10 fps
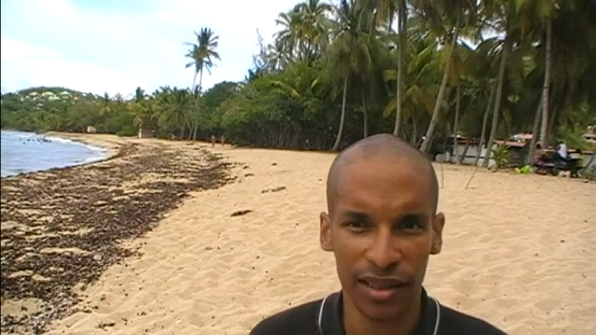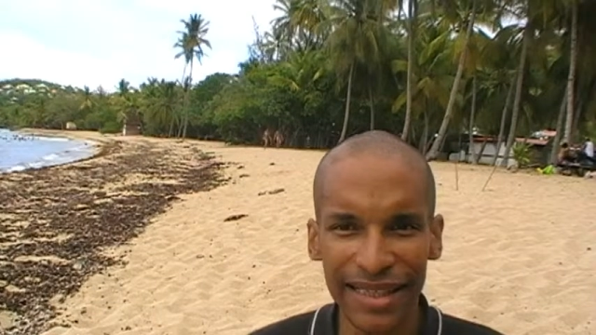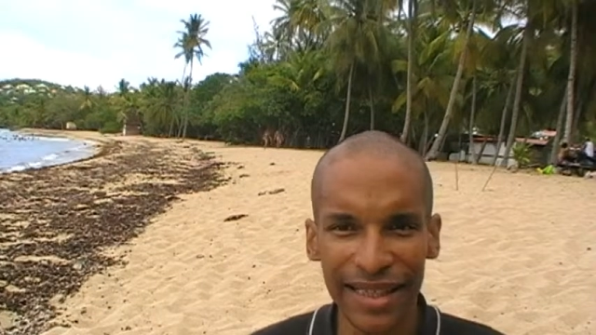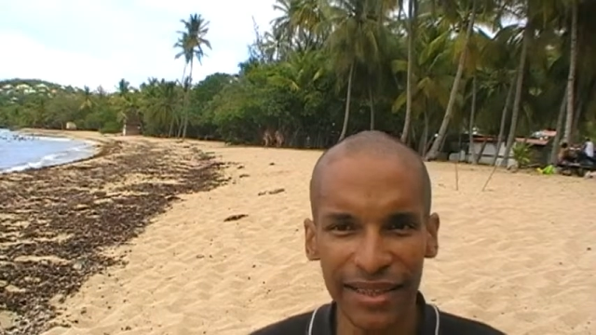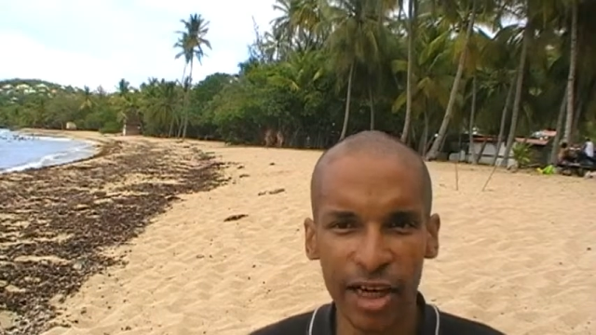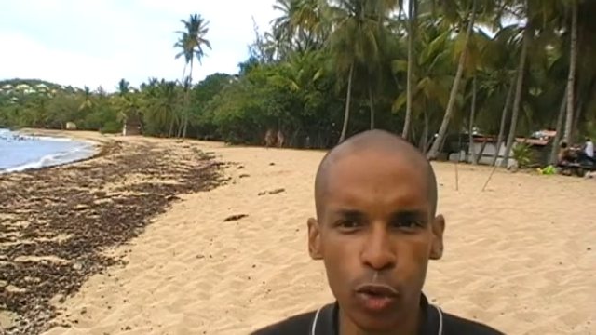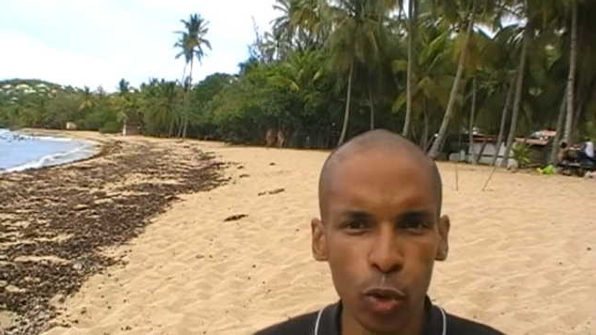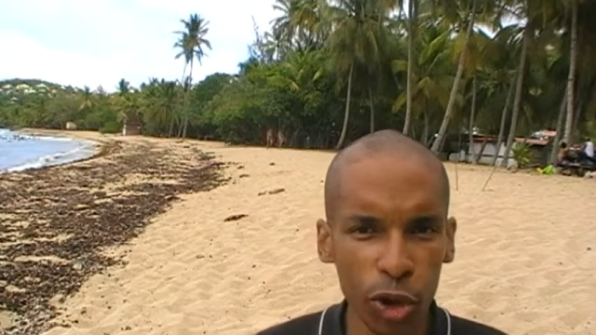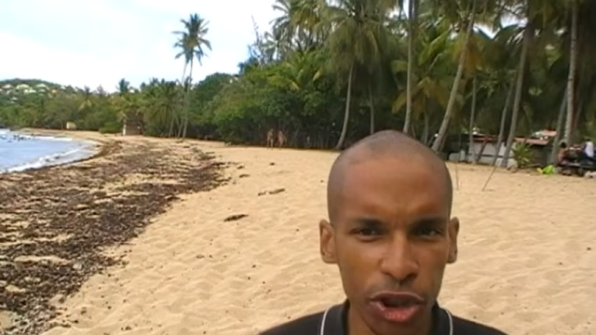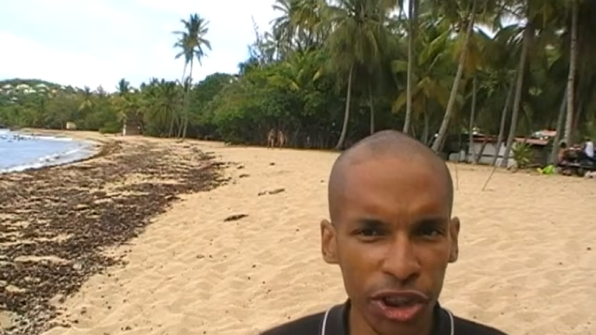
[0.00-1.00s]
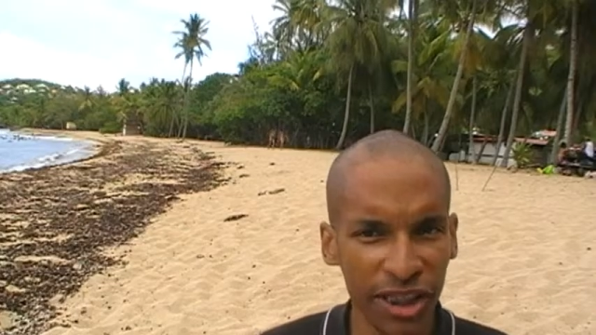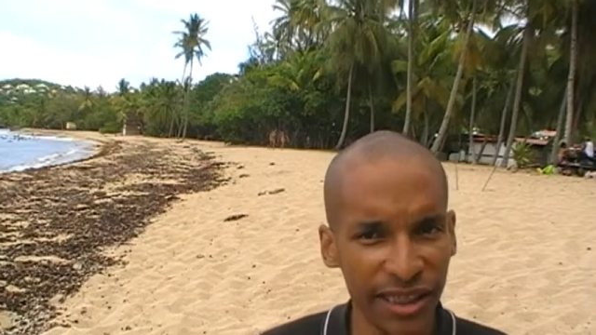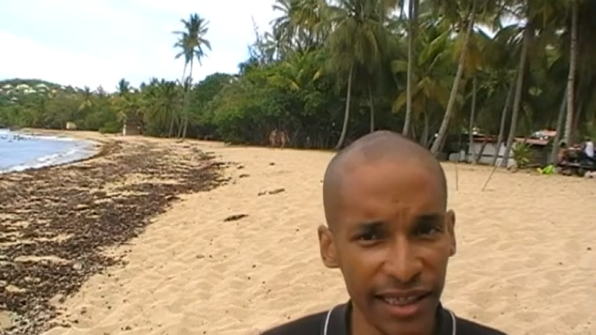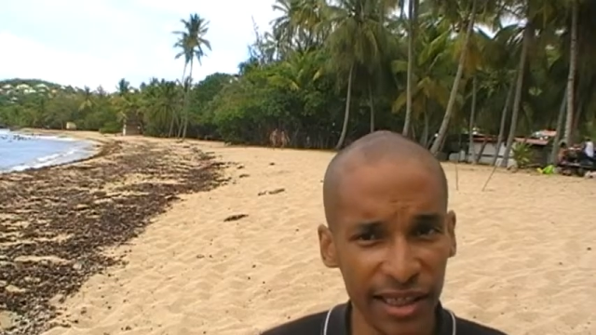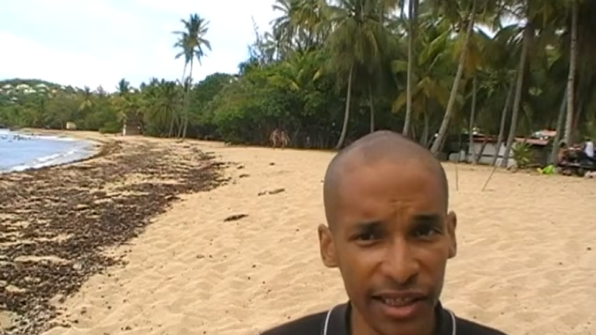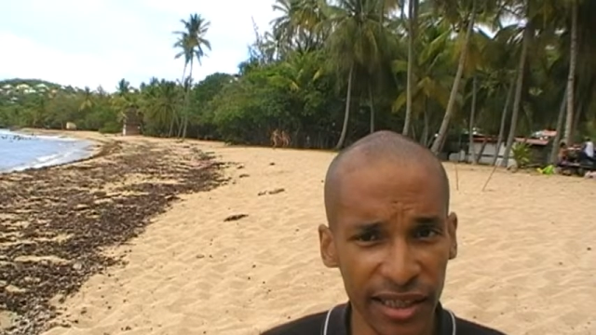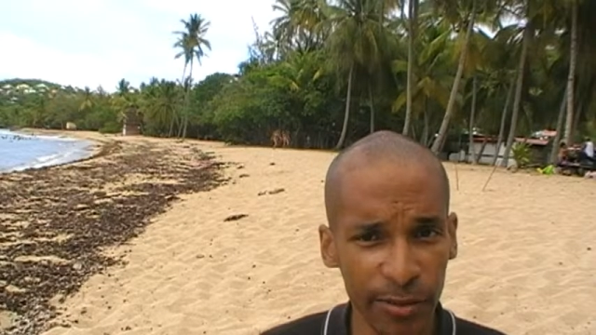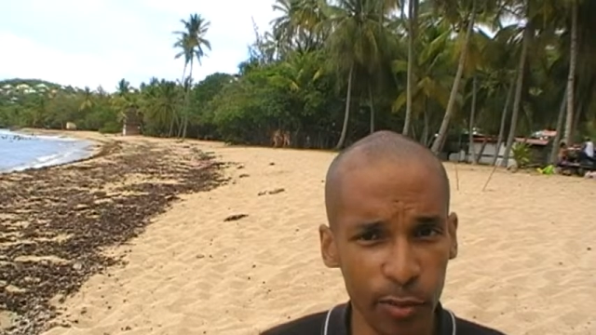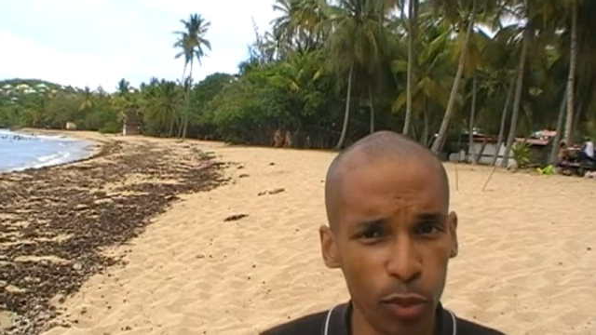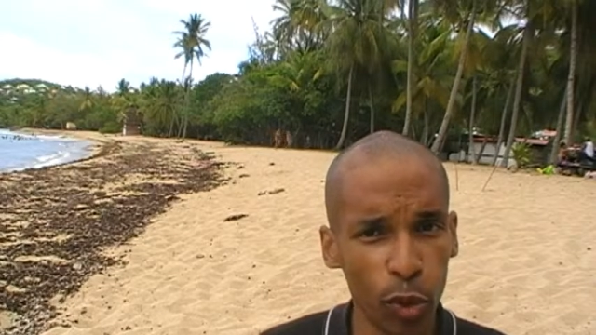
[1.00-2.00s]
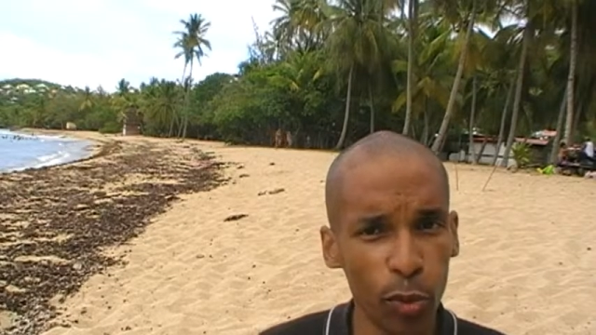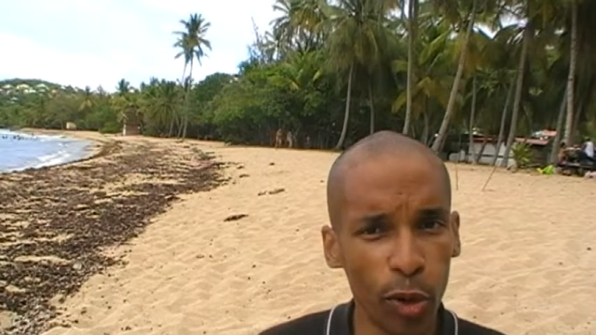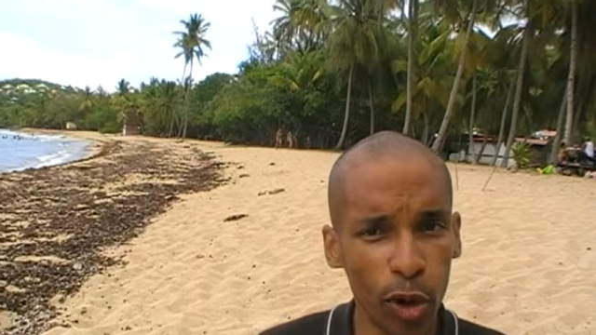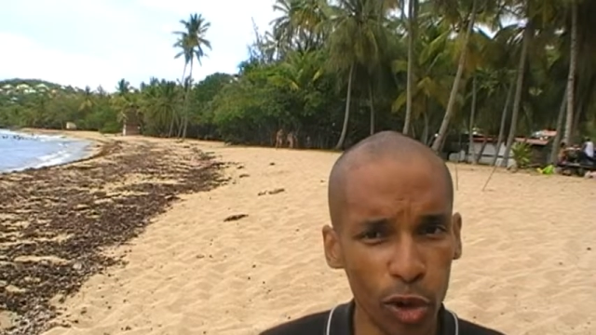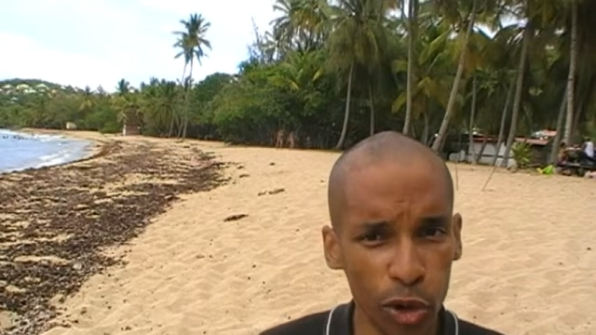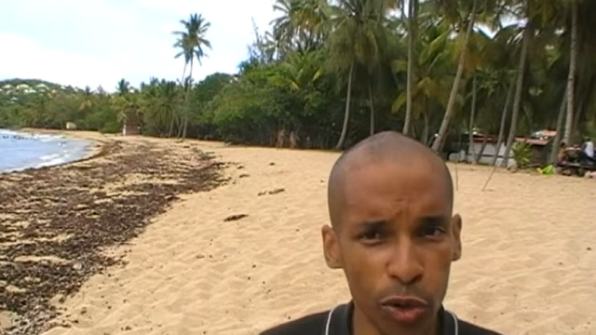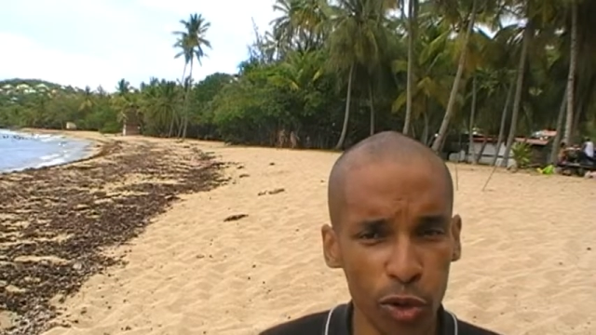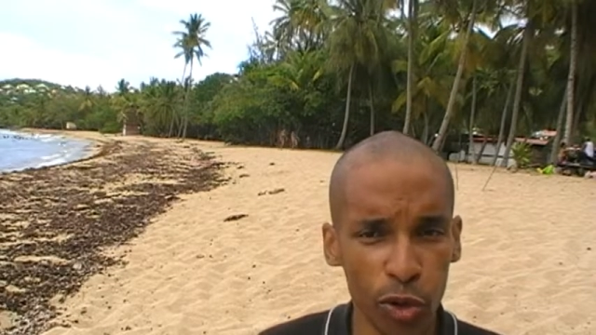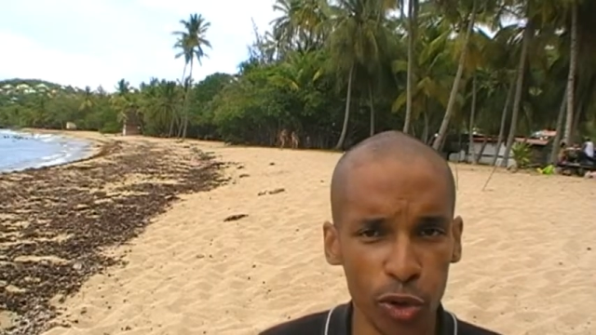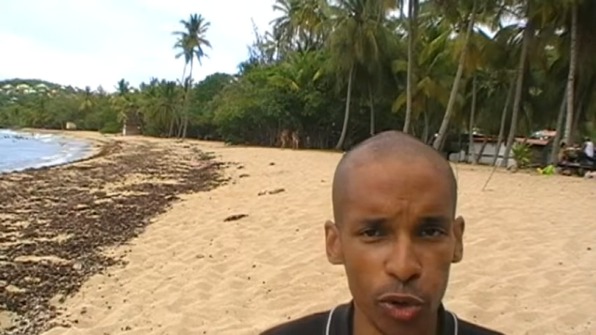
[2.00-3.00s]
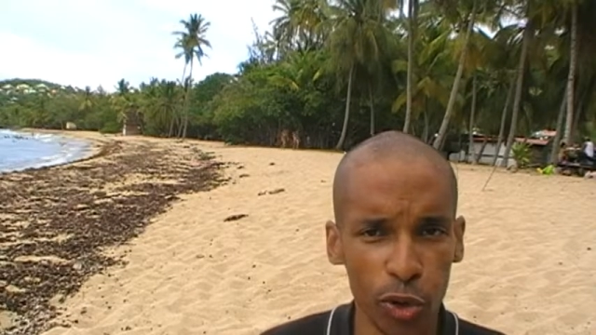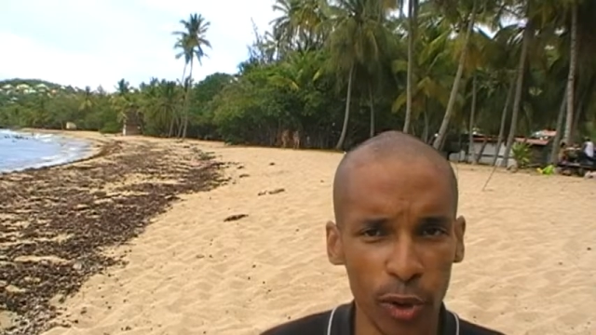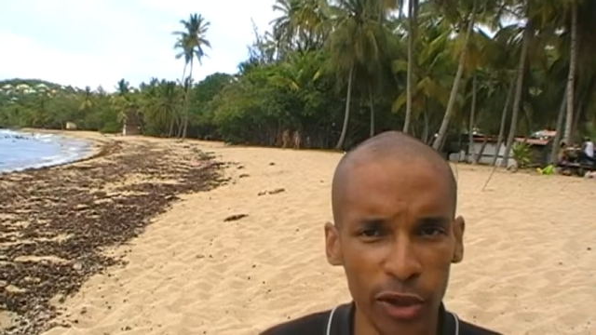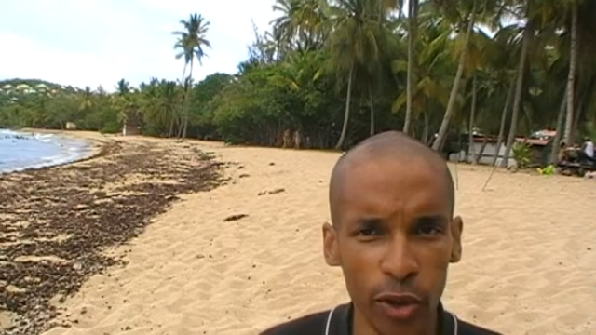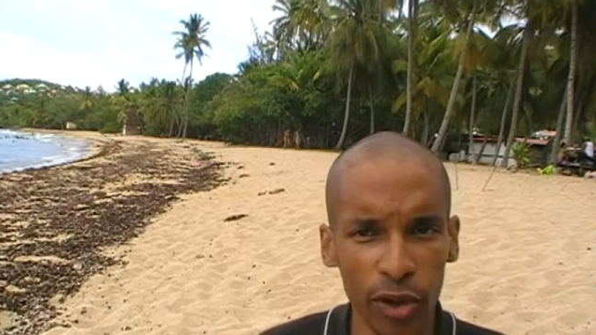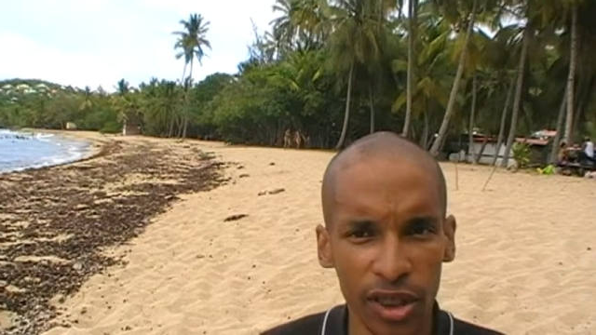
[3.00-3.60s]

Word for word: Dernière couche, celle qui est plus proche du noyau,